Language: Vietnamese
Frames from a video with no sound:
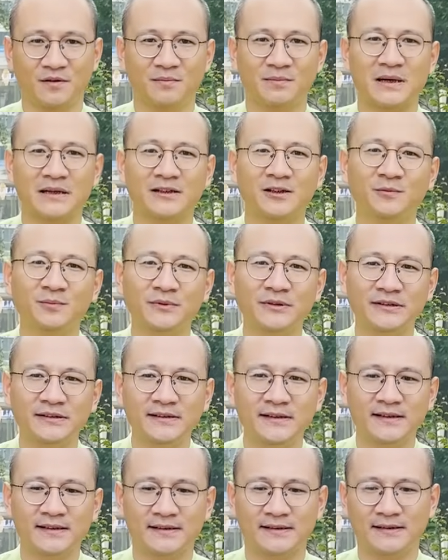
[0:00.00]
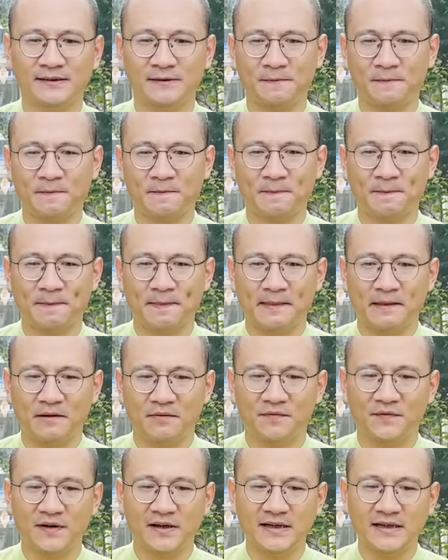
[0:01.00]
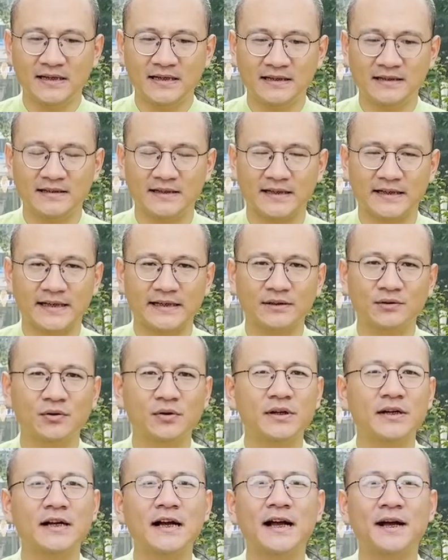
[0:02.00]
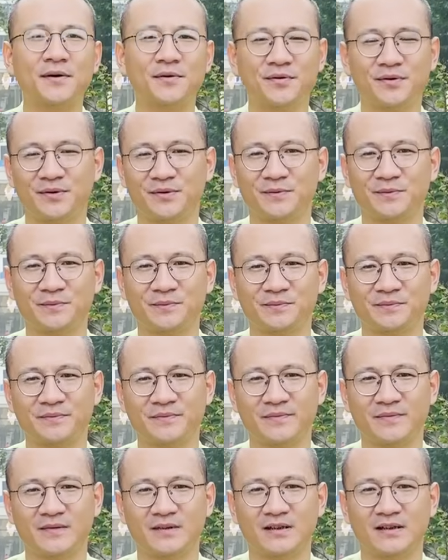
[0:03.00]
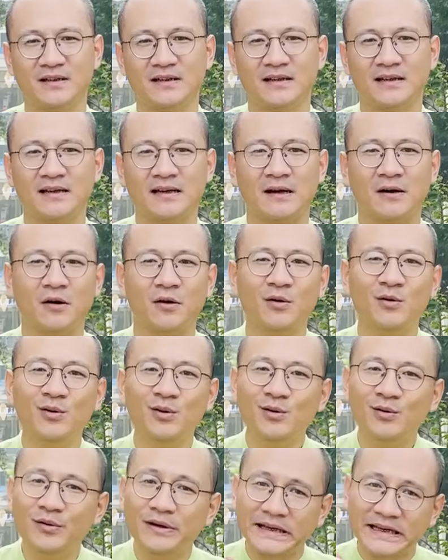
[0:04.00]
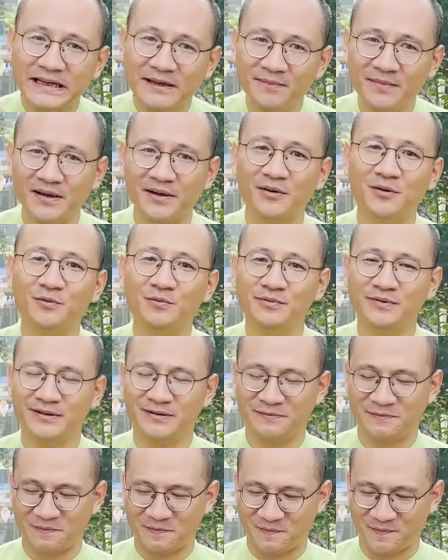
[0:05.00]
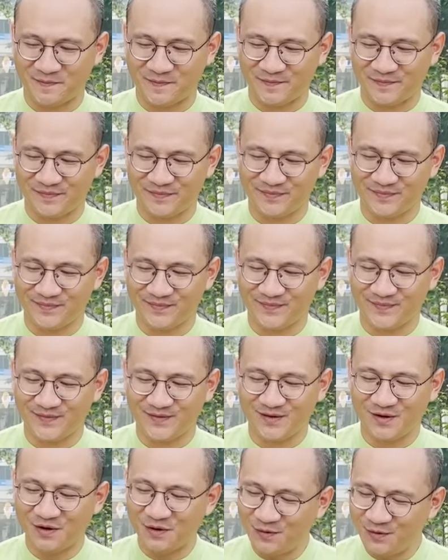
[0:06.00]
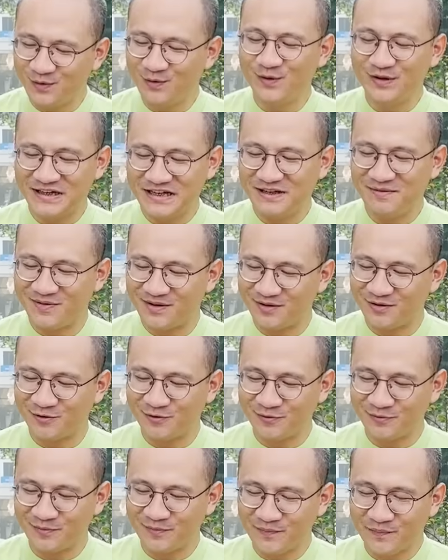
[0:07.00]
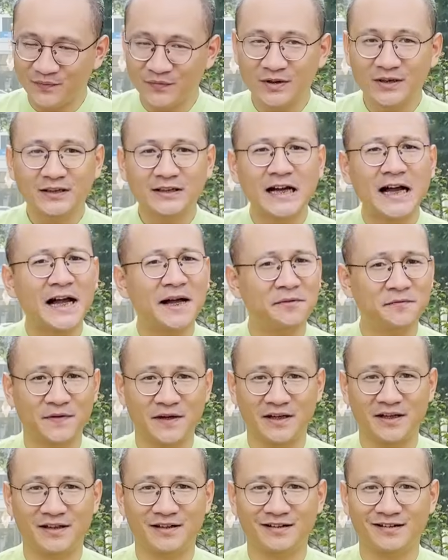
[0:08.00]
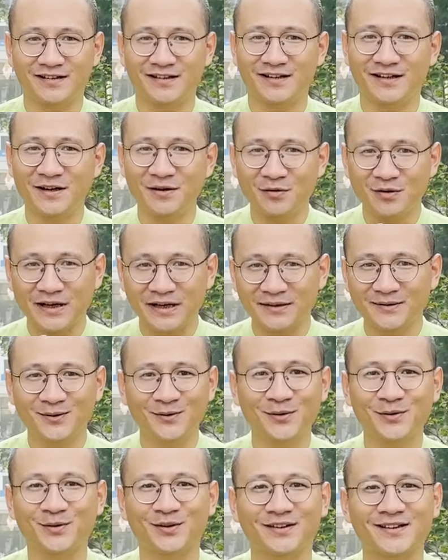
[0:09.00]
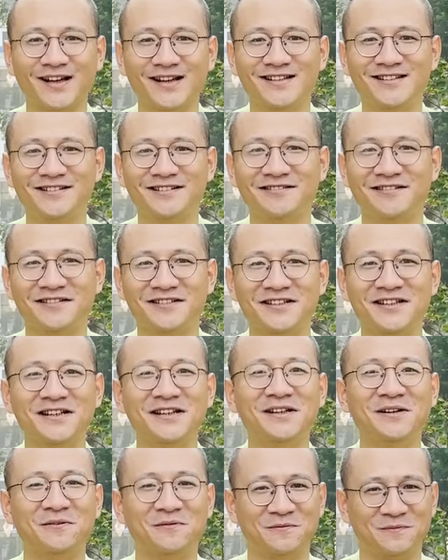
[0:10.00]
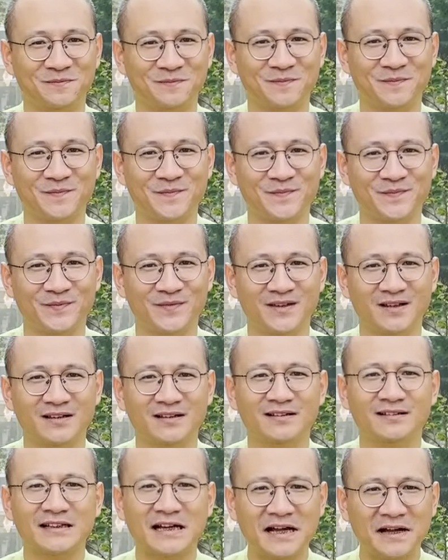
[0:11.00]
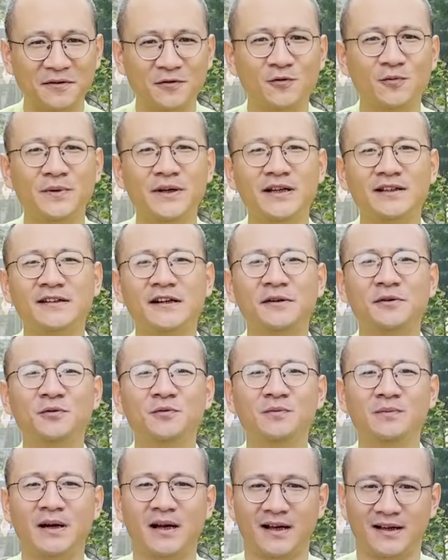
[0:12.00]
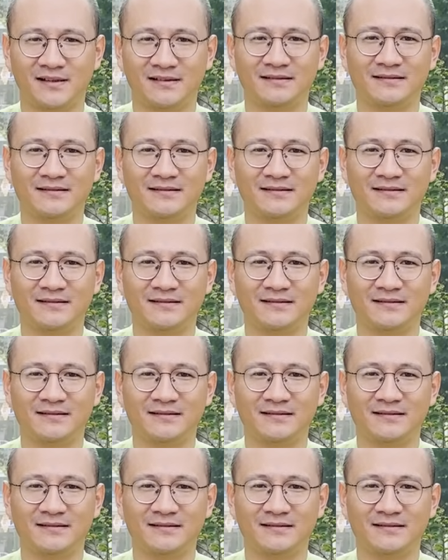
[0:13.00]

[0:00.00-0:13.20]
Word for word: mà thông thường đó với những người cái tôi cao đó là họ luôn luôn nghĩ mình đúng họ luôn luôn nghĩ mình đúng ta cũng vậy nếu cái tôi của ta chưa được trị liệu ta cũng nghĩ ta đúng mà